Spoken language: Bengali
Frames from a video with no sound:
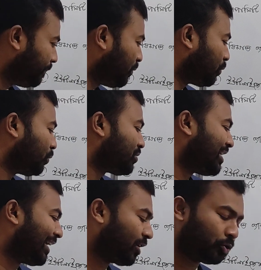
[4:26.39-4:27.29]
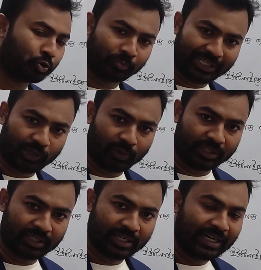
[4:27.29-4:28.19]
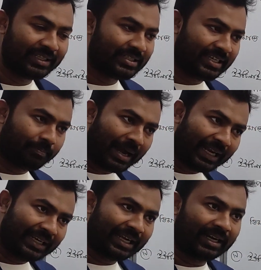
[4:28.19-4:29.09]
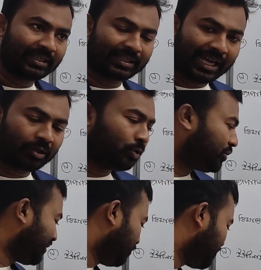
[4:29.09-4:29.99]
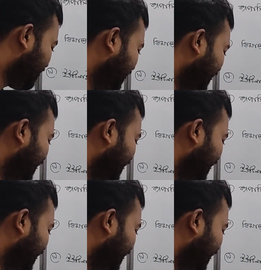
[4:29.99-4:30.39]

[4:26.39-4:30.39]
বিয়োগ হচ্ছে আঠারোশো মেগাওয়াট যে বাকিটা থাকলো সেটা হচ্ছে কি